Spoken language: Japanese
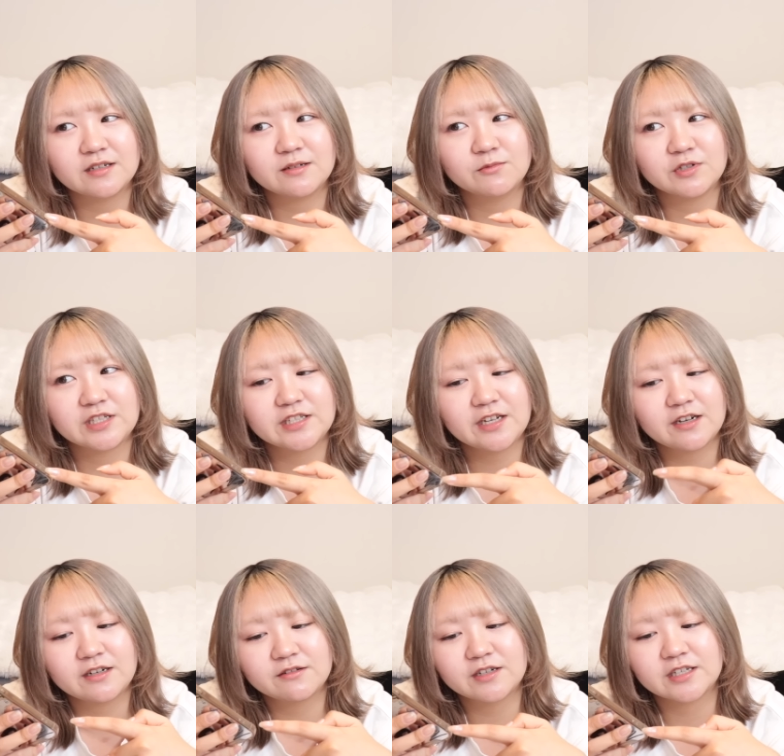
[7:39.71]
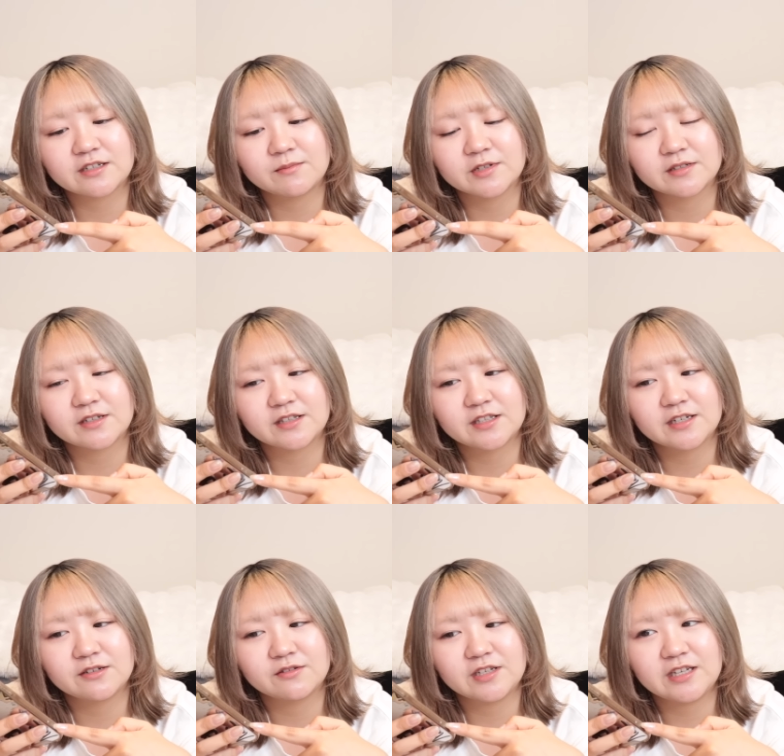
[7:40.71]
もう1年半ぐらいしかまだ使って
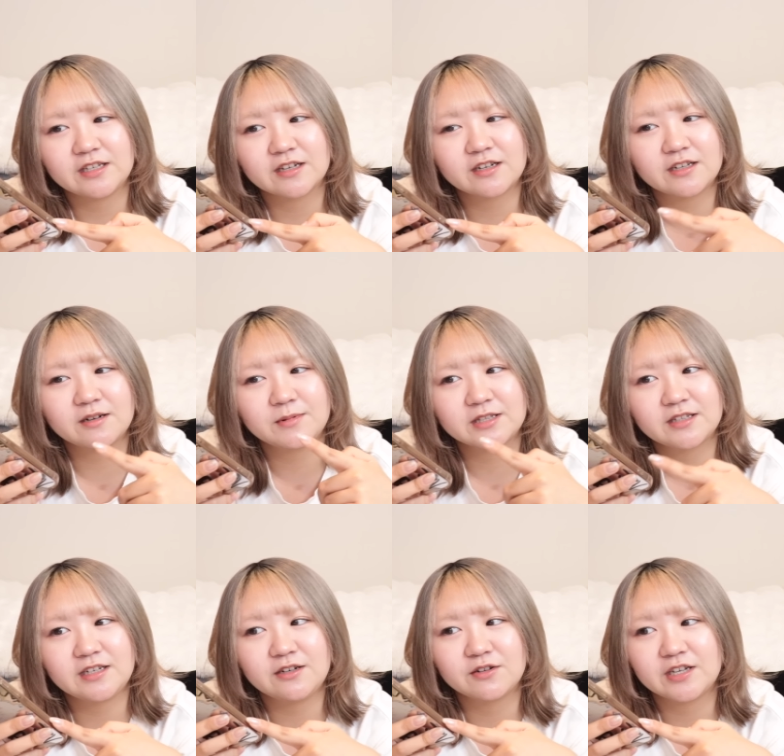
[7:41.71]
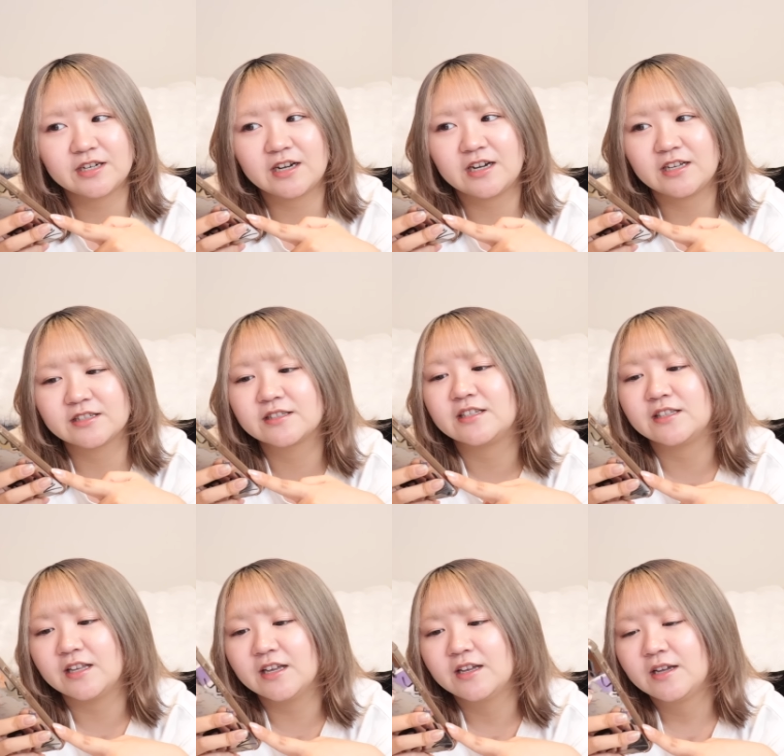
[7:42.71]
ないのになかなかバッテリーの減りが早すぎ
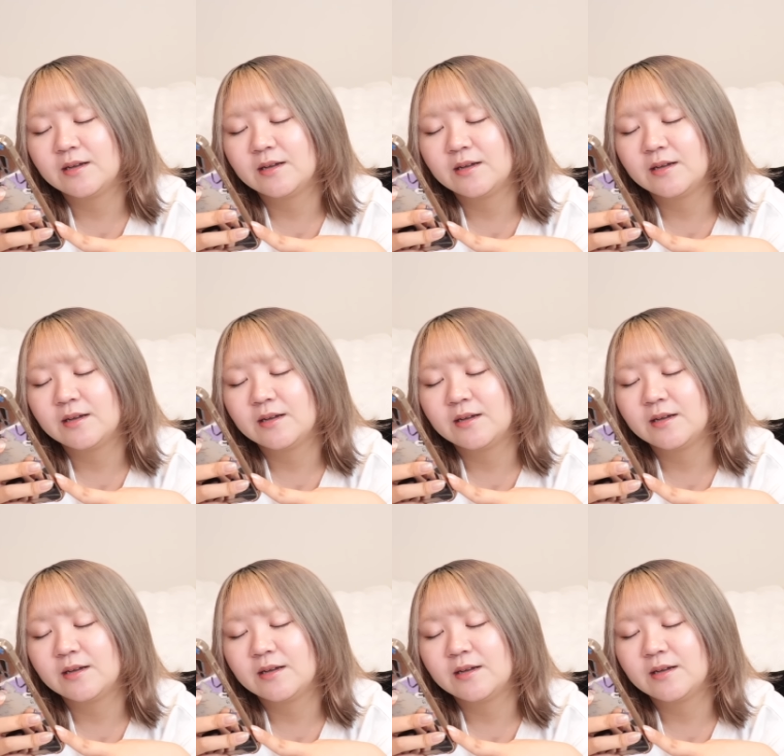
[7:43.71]
て